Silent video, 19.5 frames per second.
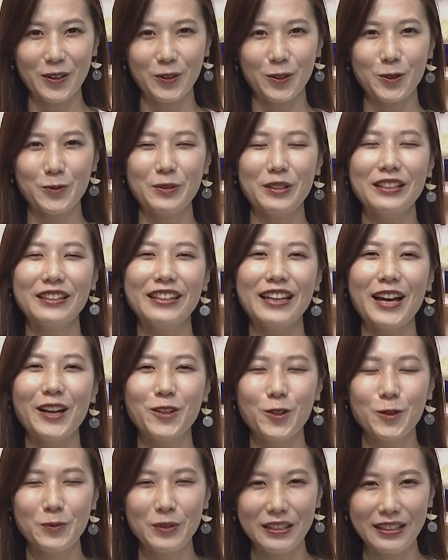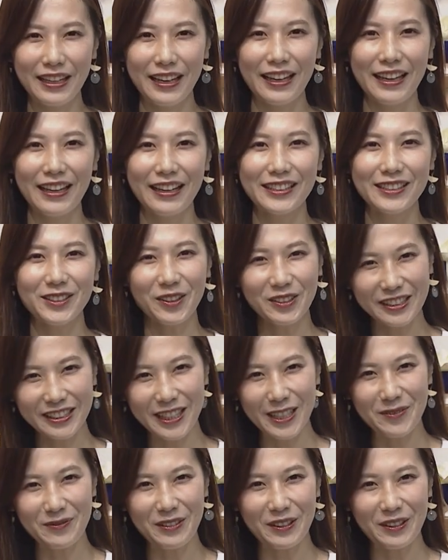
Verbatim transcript: この VTR を見て少しで